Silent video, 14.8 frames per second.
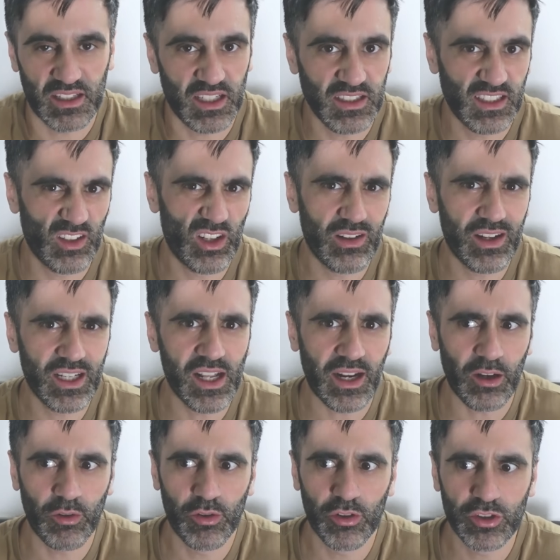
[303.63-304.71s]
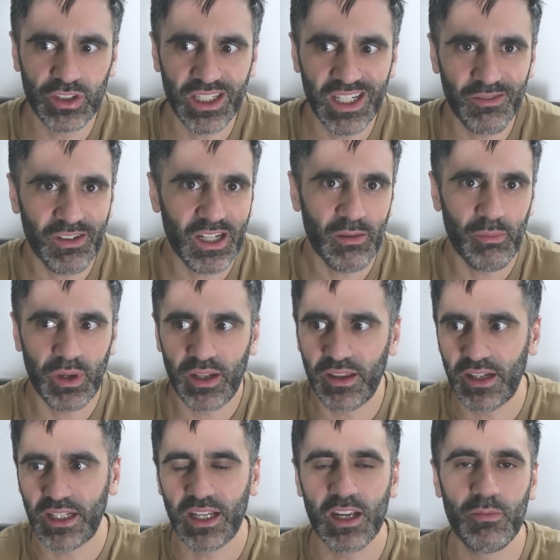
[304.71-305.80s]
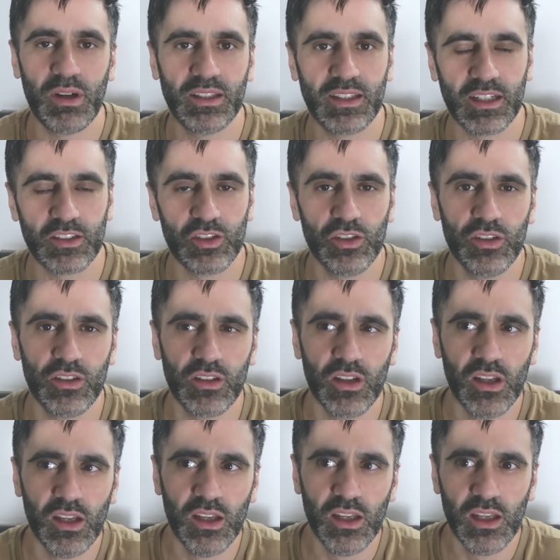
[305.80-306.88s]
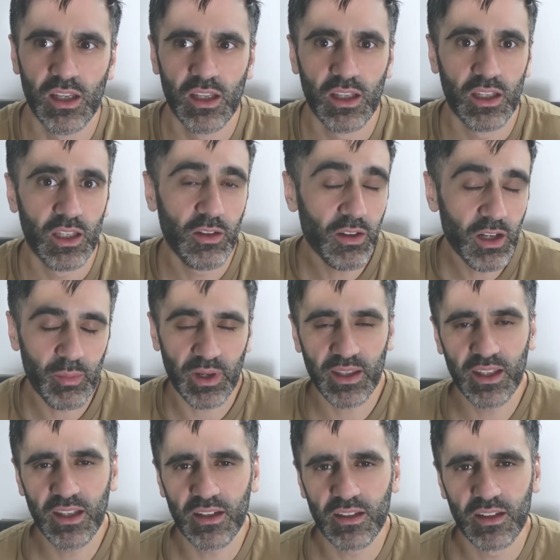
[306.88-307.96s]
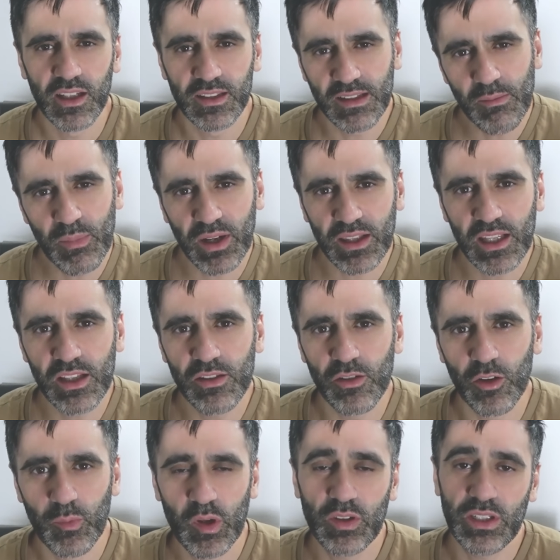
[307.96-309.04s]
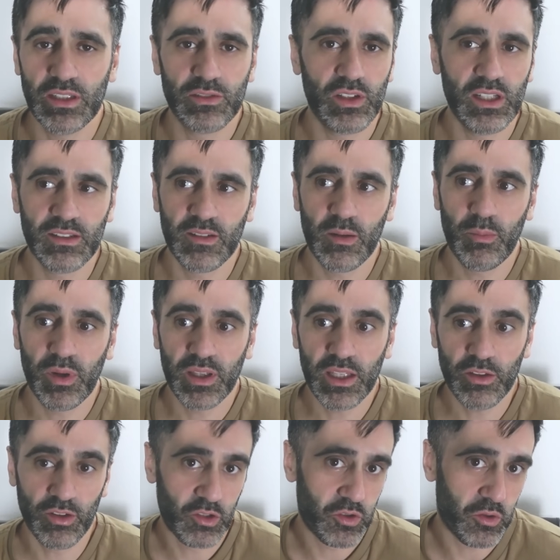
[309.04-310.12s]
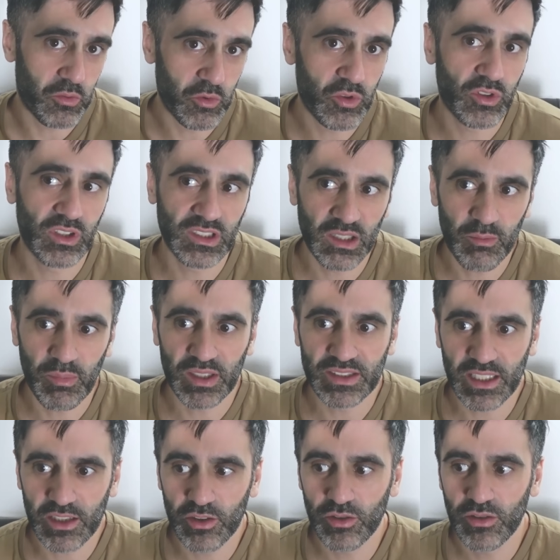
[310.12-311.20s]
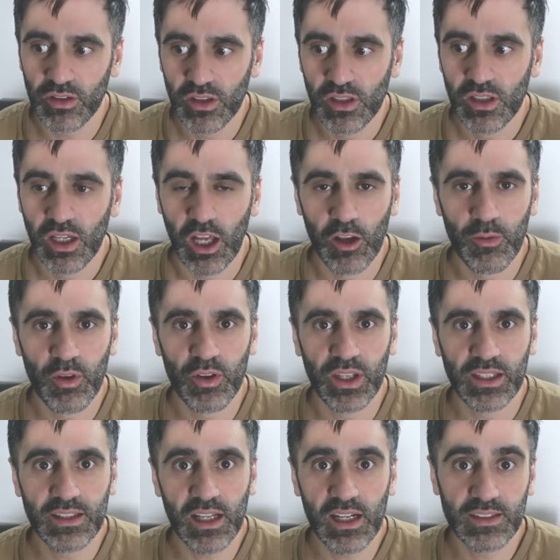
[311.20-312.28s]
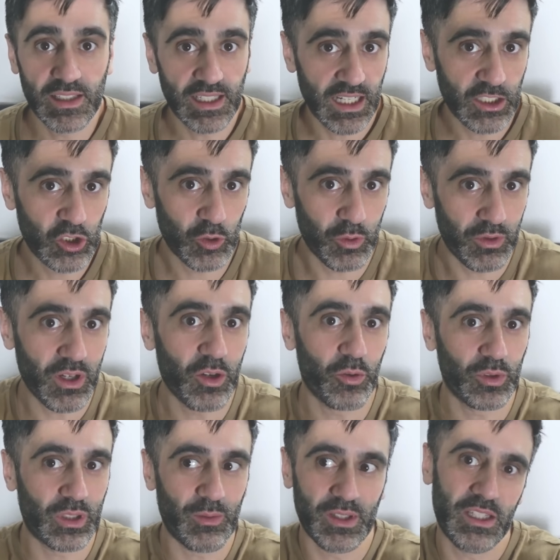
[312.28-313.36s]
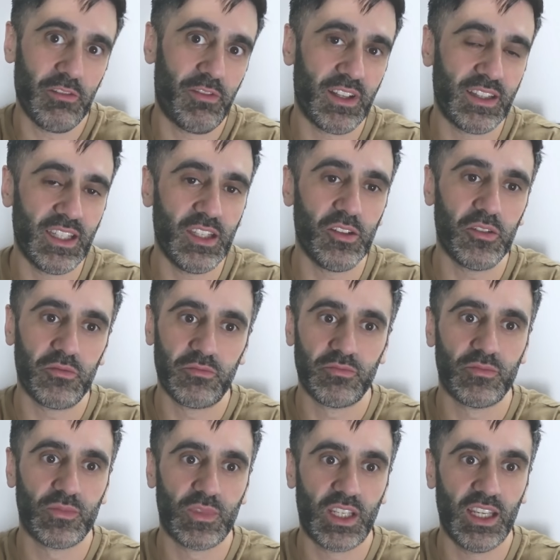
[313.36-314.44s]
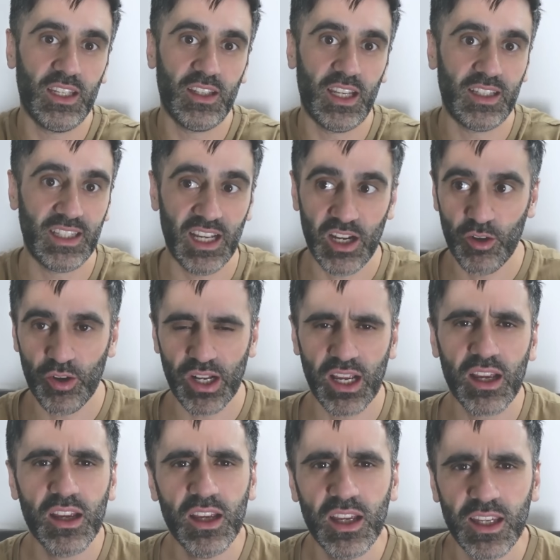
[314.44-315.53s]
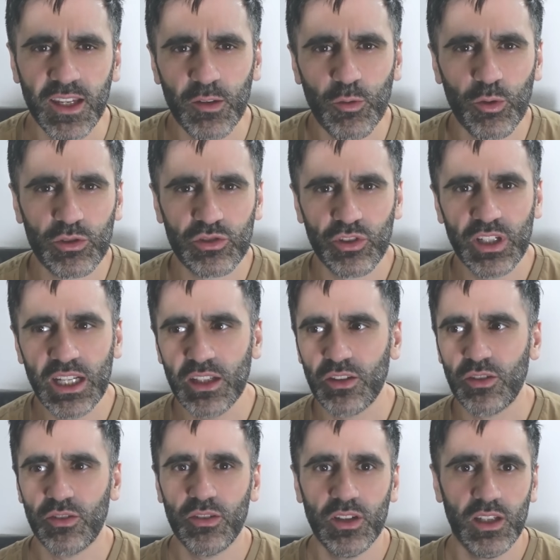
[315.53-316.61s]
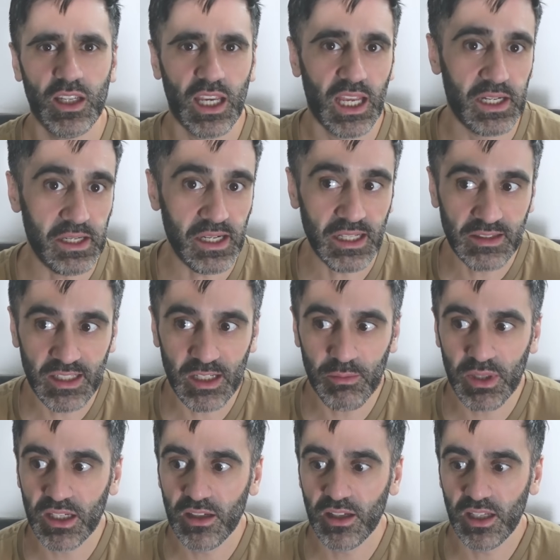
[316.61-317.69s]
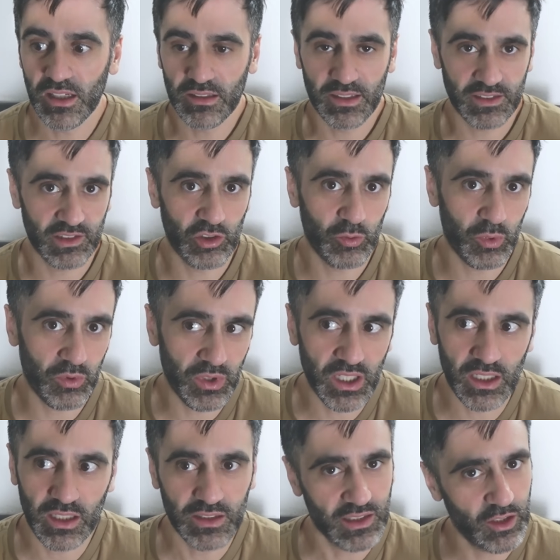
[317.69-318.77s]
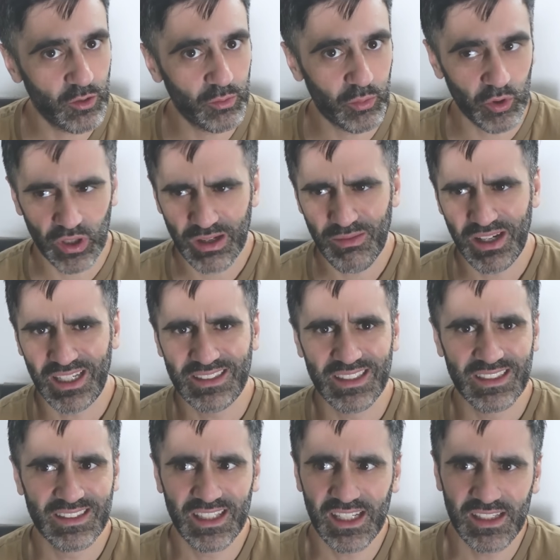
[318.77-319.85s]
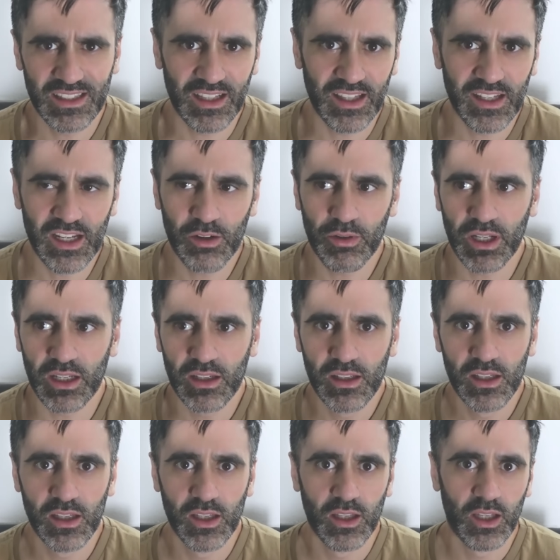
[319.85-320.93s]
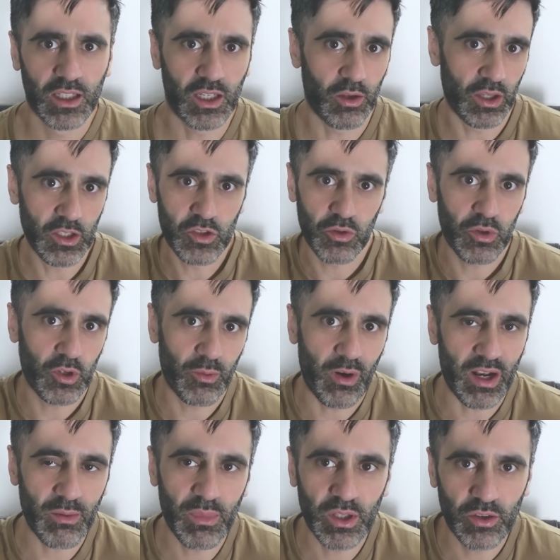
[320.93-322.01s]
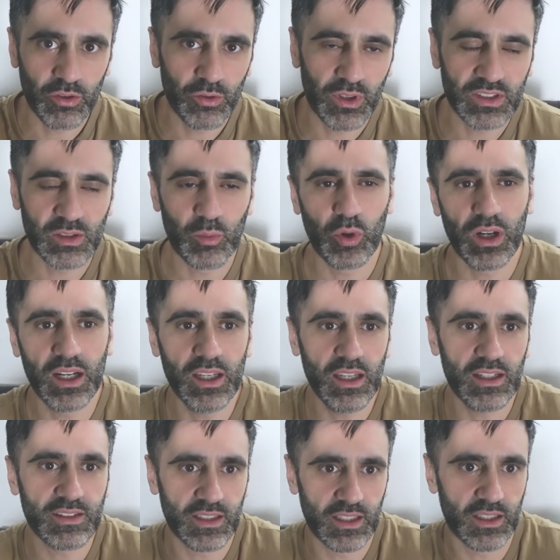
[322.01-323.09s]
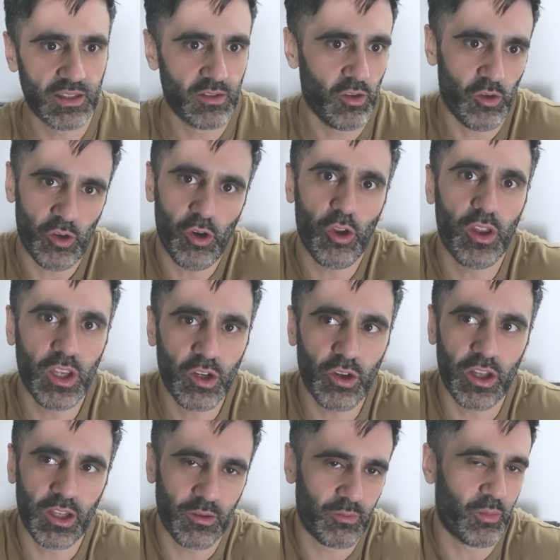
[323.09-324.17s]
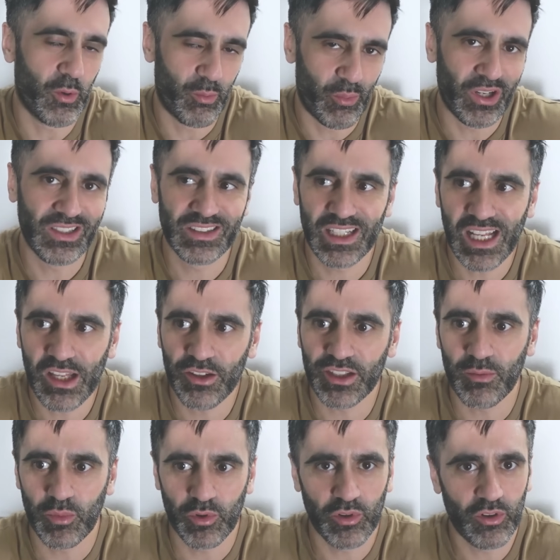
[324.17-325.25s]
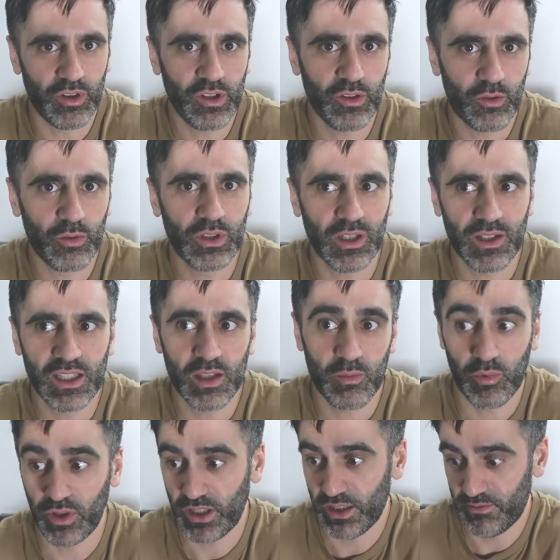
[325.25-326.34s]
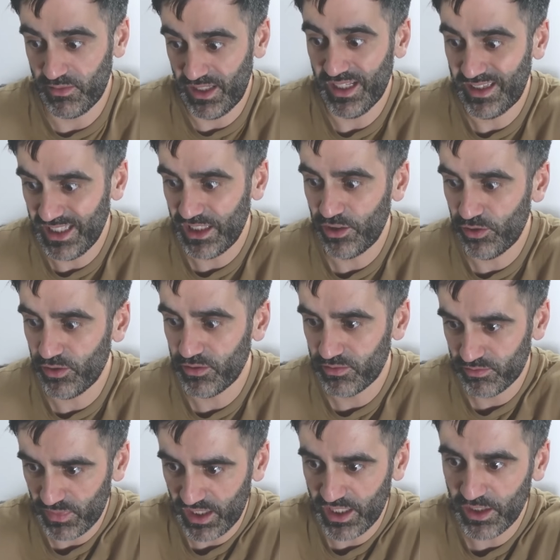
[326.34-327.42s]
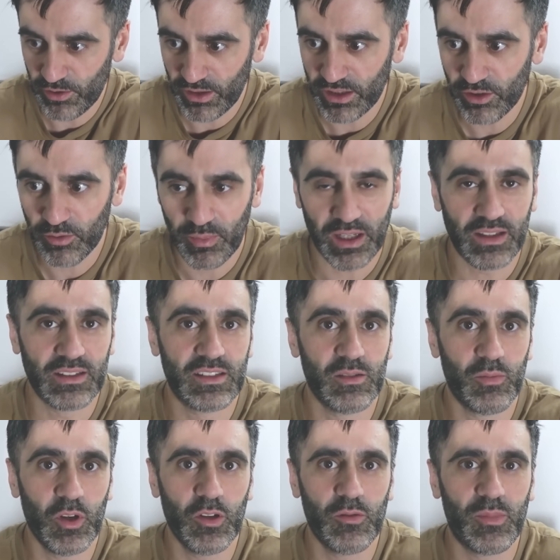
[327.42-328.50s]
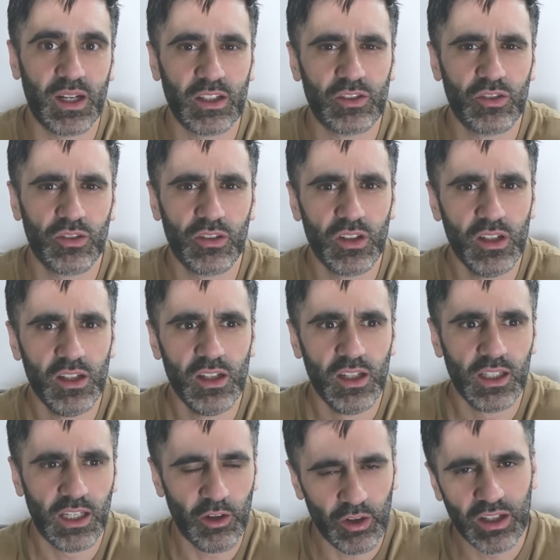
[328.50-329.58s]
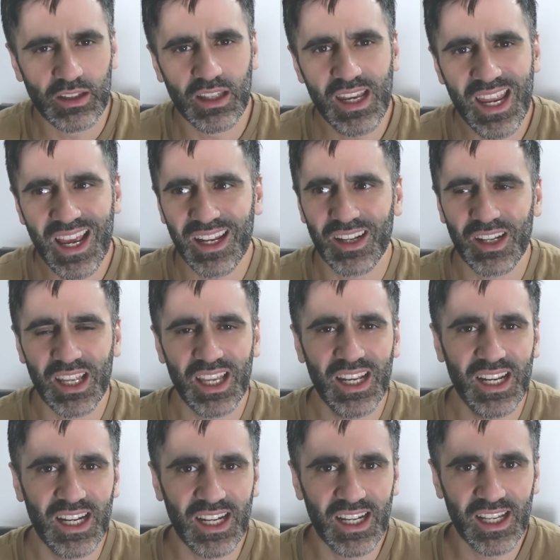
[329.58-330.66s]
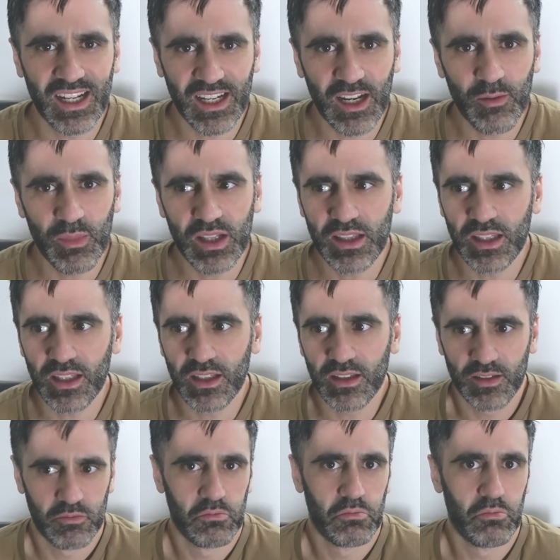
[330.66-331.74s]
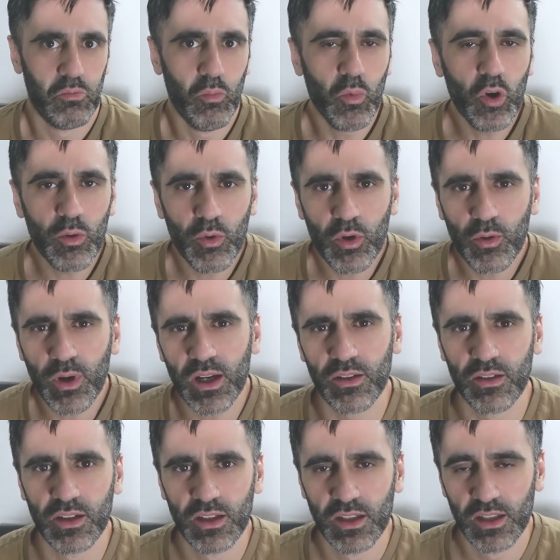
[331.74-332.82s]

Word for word: gente no la va ni reconocer, van a perder cada vez más tracción y van a perder. Están perdiendo, los medios tradicionales están perdiendo. De hecho, muchos están pasando a los medios digitales. El que le hizo muy bien justamente Fantino, que está ahora incursionando en el streaming y le está yendo muy bien y tiene un programa que es excelente, el de Neura. Que de hecho, bueno, me habrán visto, estuve hace poco ahí, así que no, lo digo eh, por, por, ese lado tampoco, lo digo justamente porque estando adentro, habiendo participado, me pareció que lo que tenían era realmente muy, muy bueno.